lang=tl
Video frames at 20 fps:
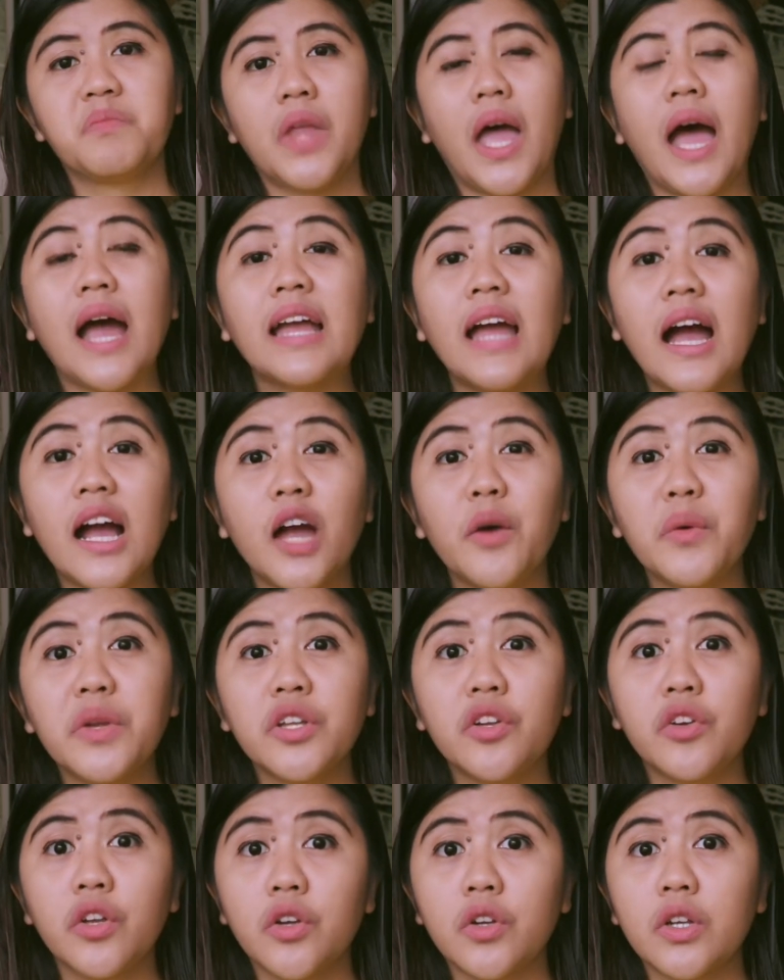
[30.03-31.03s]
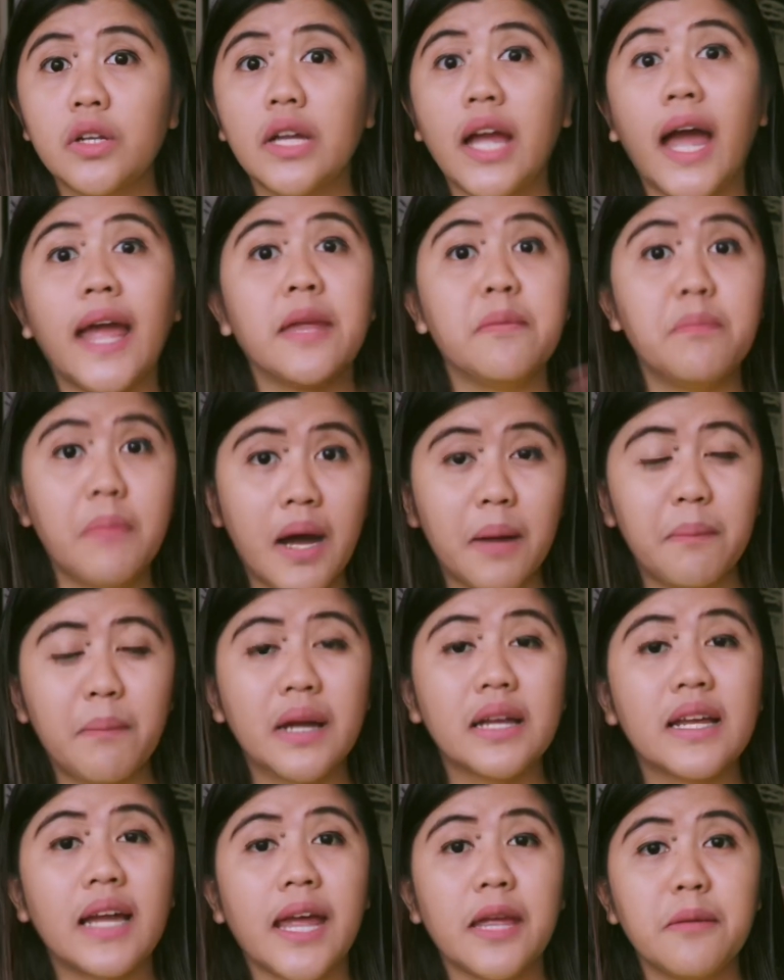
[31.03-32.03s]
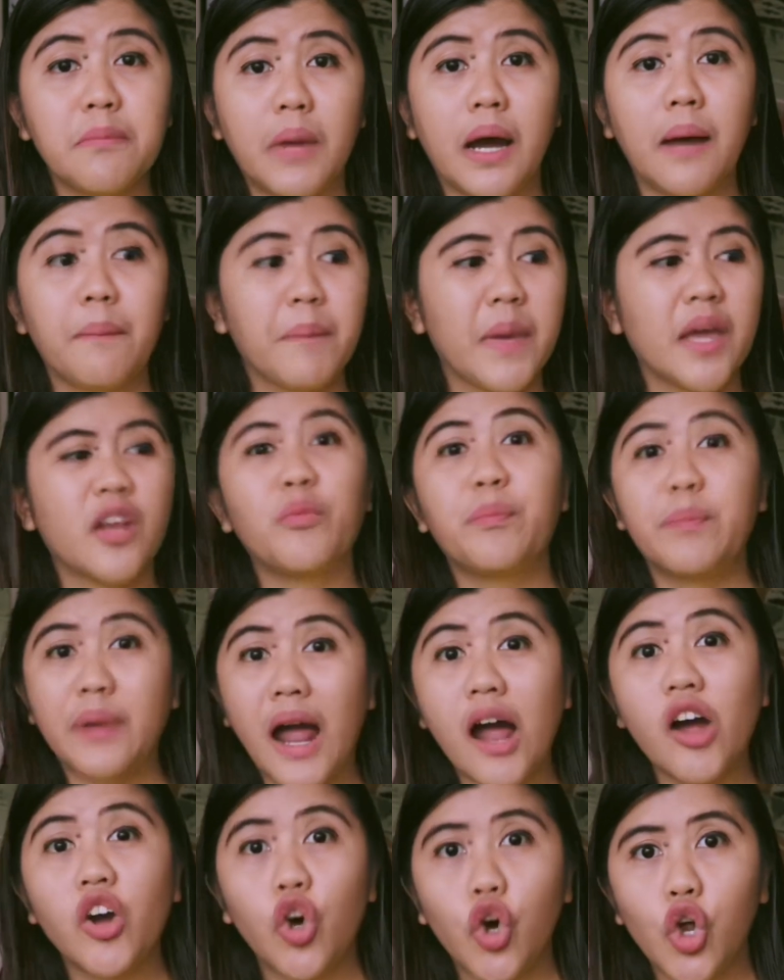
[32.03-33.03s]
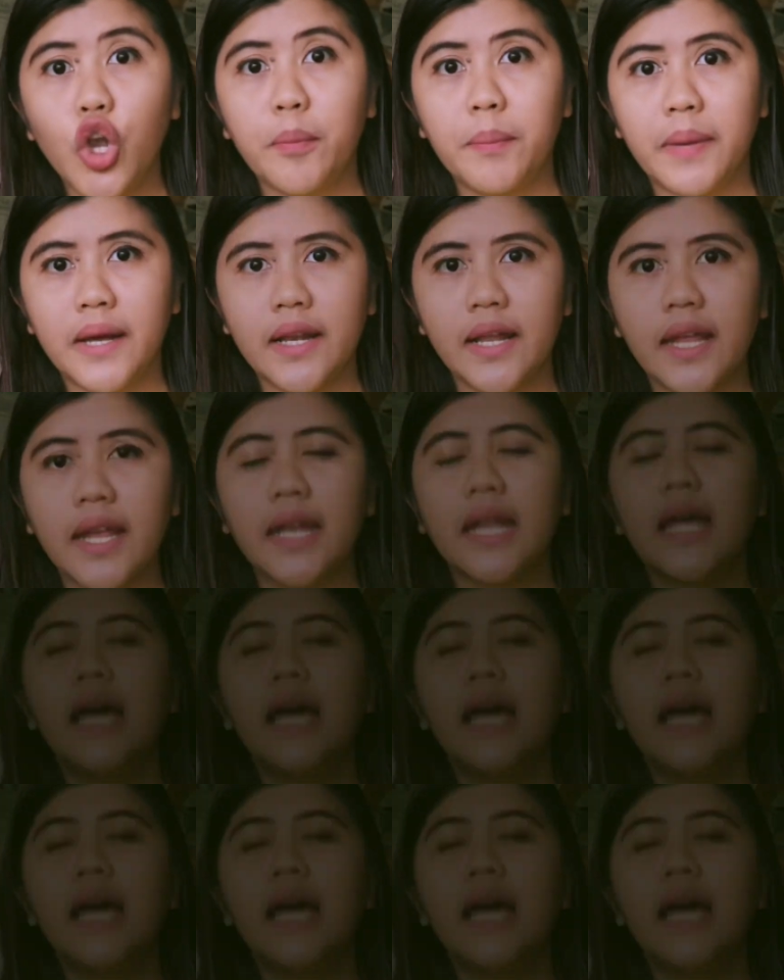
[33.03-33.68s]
Ang gagawin ko yun, kaiba, magkaiba, pero prank call pa rin.